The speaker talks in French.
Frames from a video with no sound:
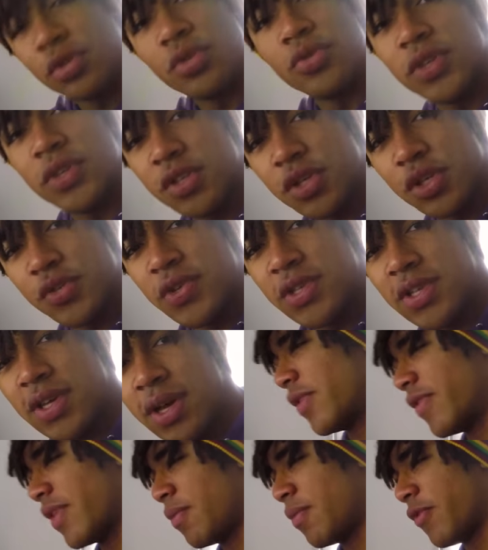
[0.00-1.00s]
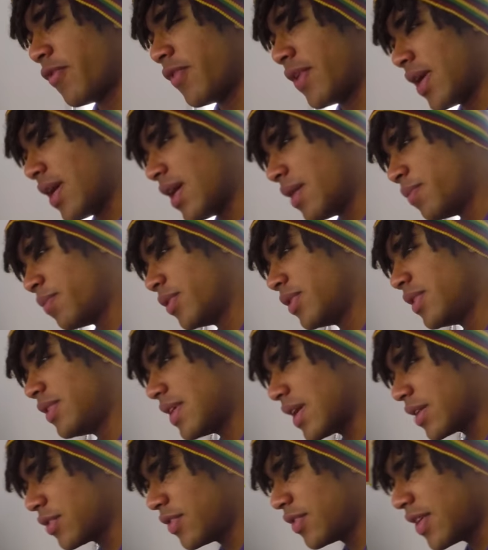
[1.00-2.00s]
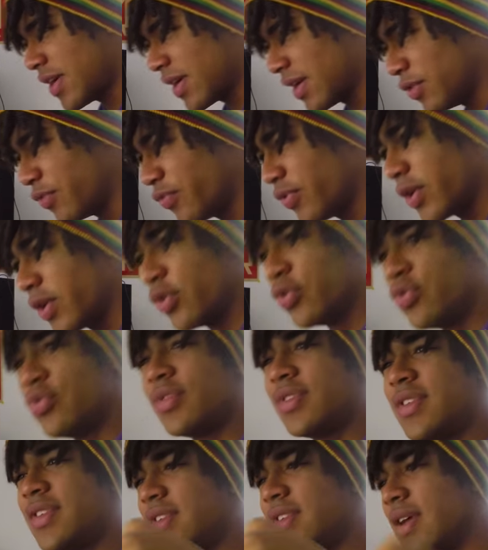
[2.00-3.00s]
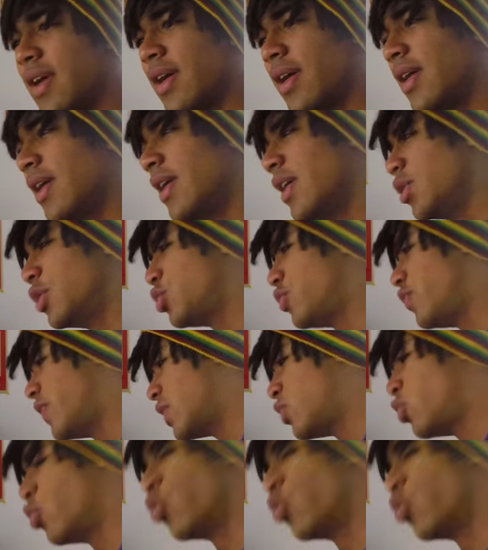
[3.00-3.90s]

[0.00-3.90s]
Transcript: tu vois ce que je veux dire Vraiment faire un petit arc de cercle, une fois que tu tires tu vas te